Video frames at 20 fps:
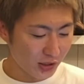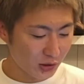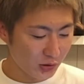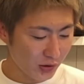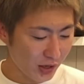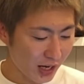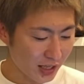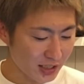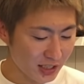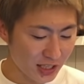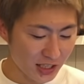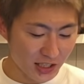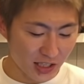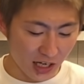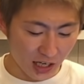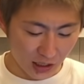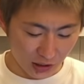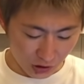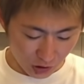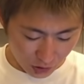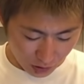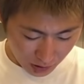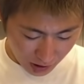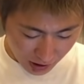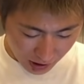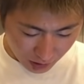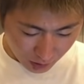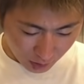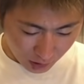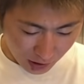ティング8179
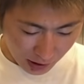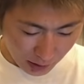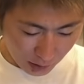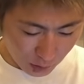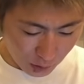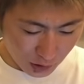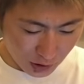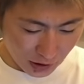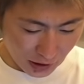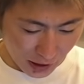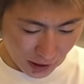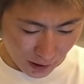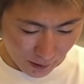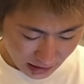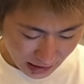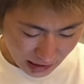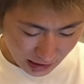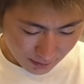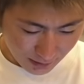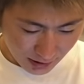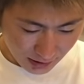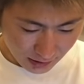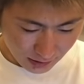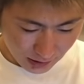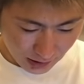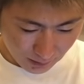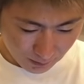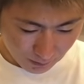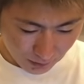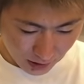ねこれかっこいいね、定番の
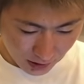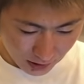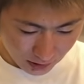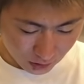やっぱ